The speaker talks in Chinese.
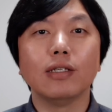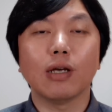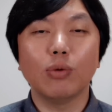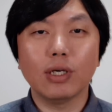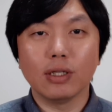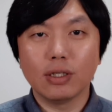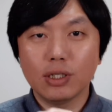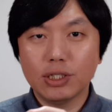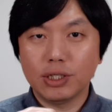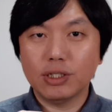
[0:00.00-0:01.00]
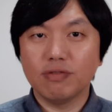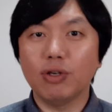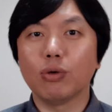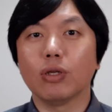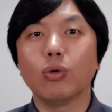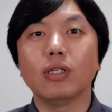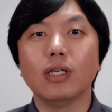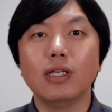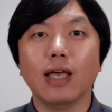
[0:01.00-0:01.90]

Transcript: 相对可能这个行驶费用可能会低一